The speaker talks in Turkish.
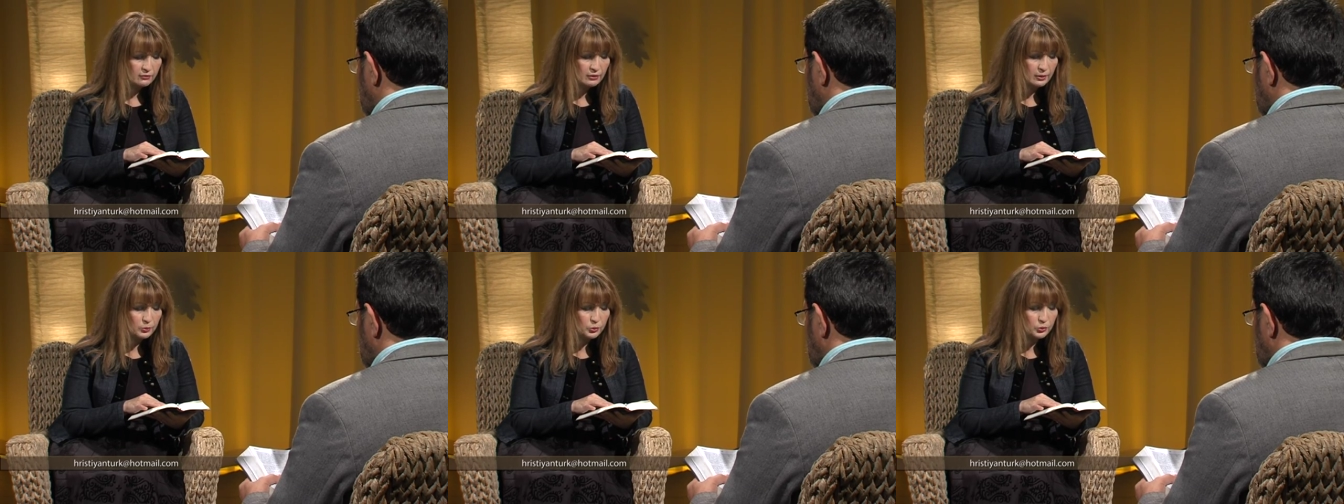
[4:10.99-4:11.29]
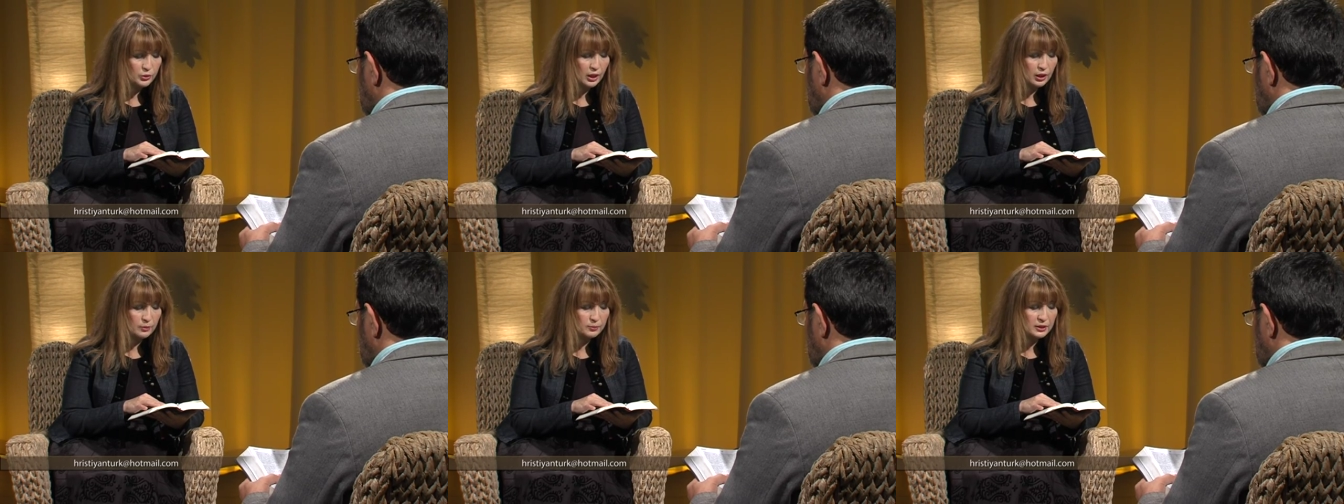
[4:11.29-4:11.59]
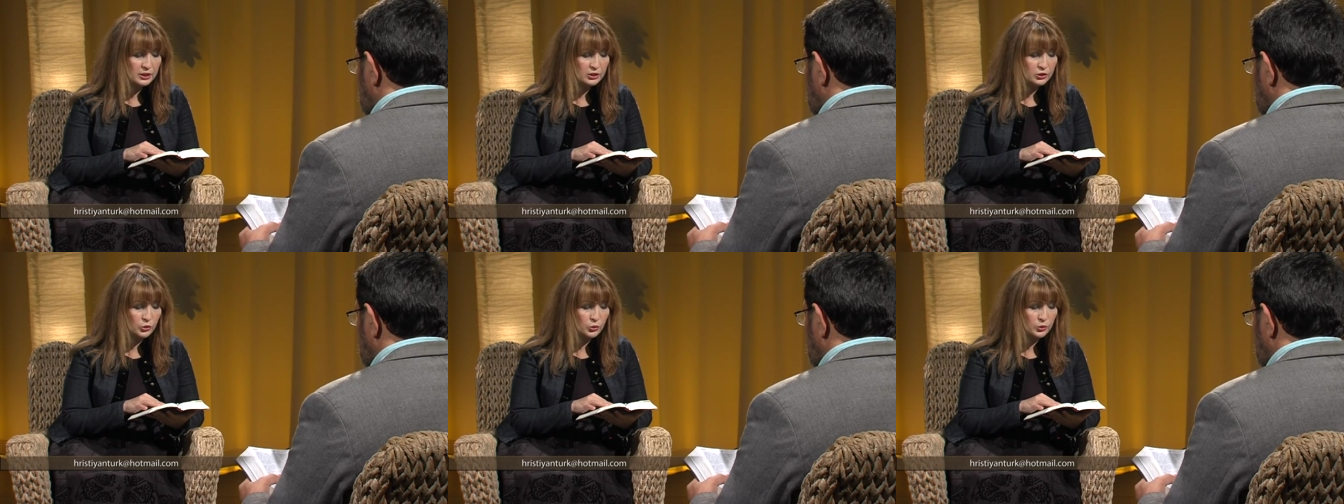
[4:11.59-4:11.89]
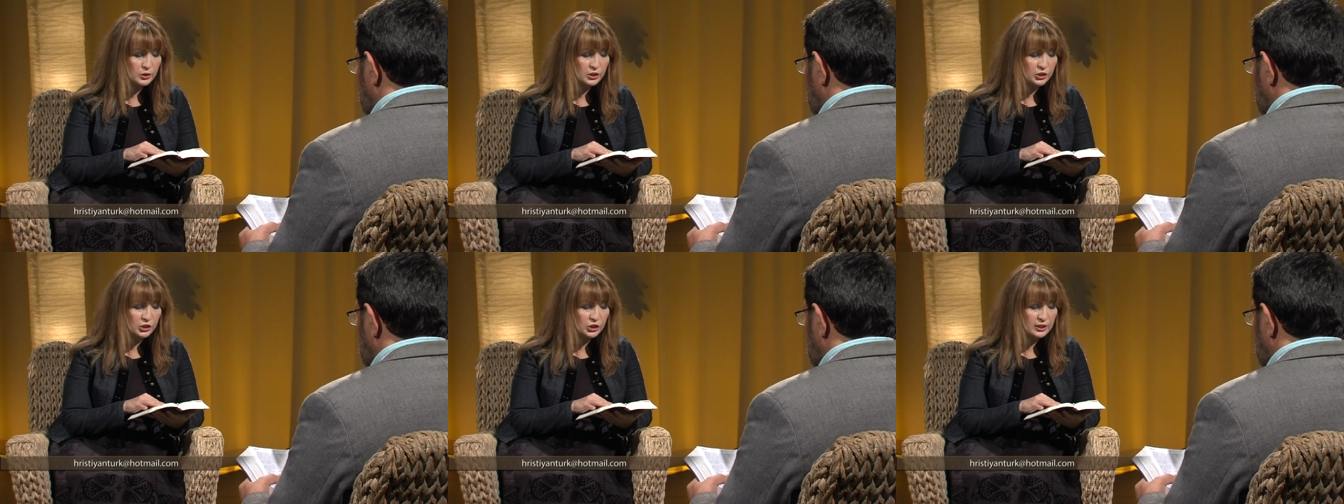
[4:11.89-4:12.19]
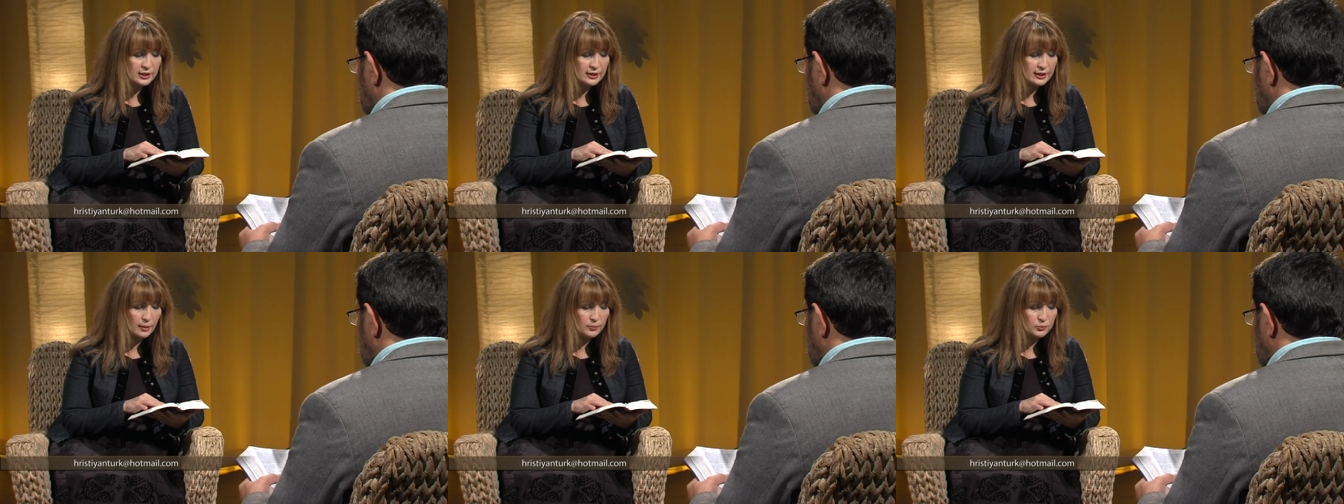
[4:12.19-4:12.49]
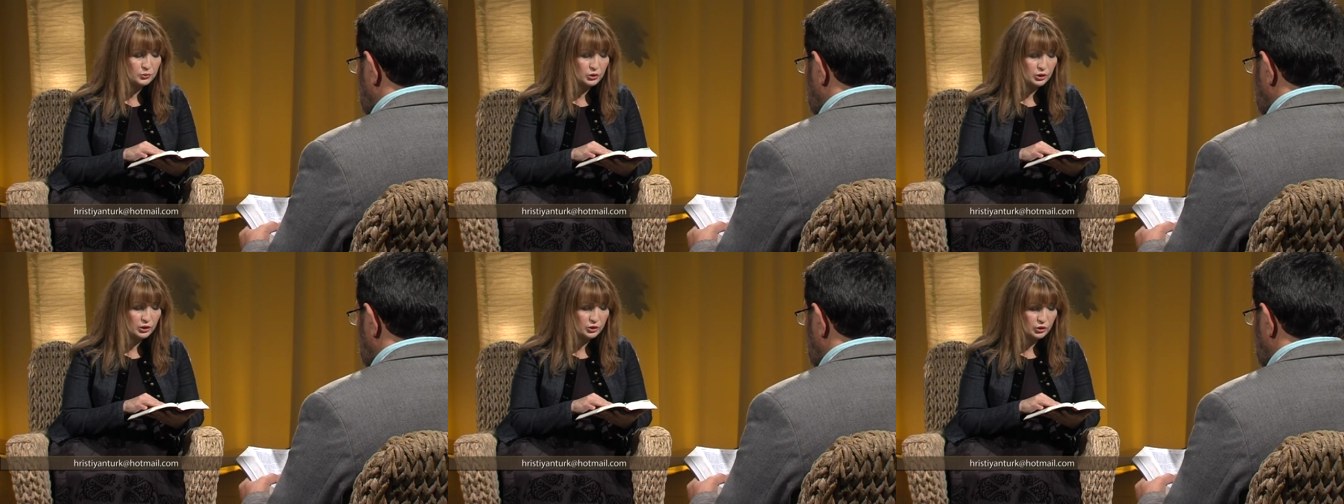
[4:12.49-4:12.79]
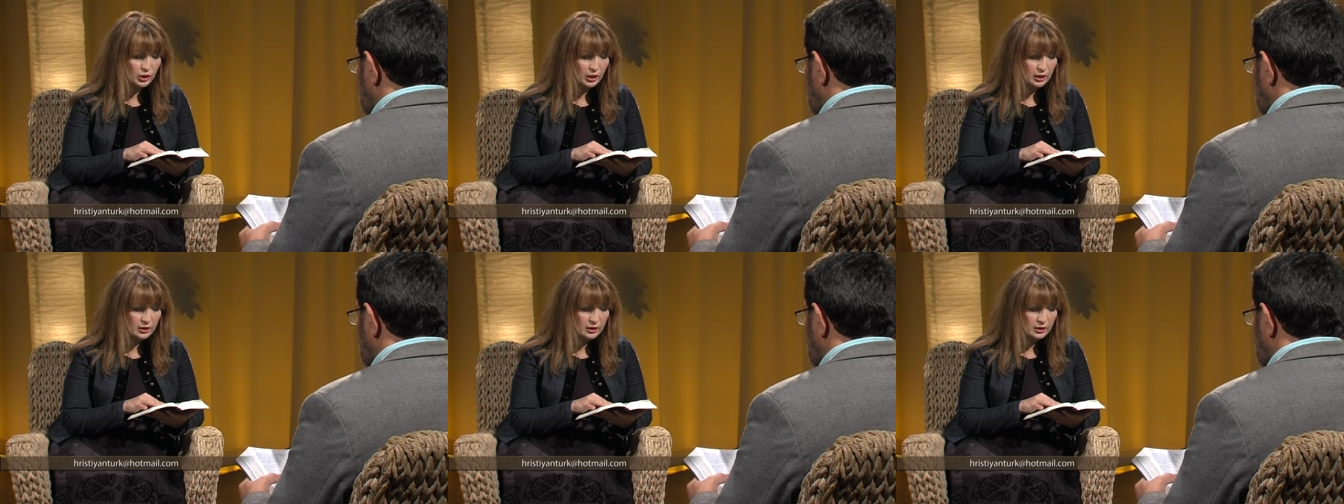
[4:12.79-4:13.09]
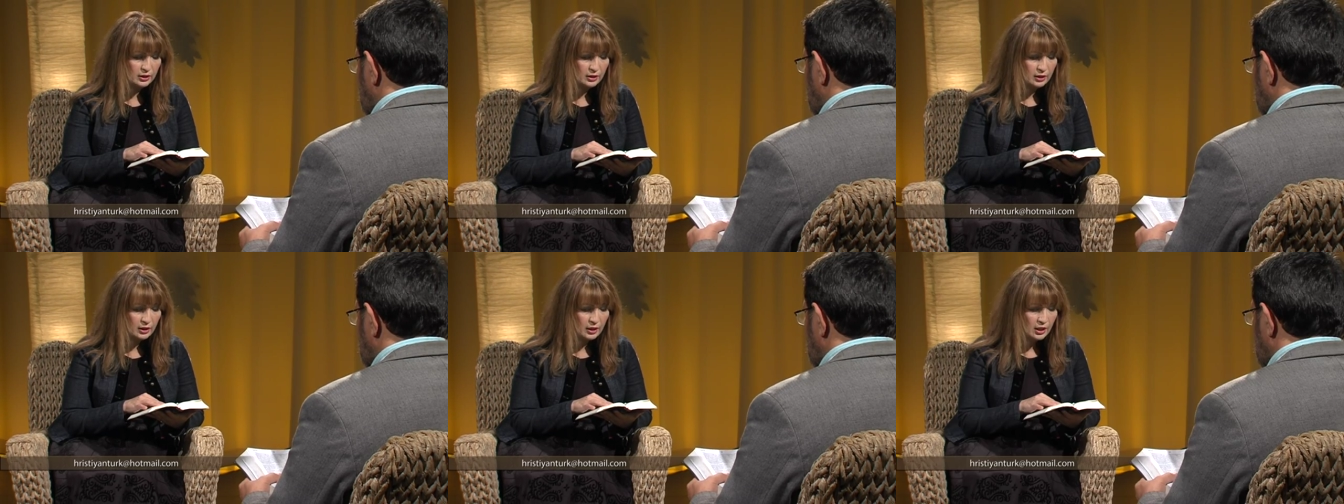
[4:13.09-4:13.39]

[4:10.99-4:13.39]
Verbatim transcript: ve bunlar birçok kişiyi saptıracak.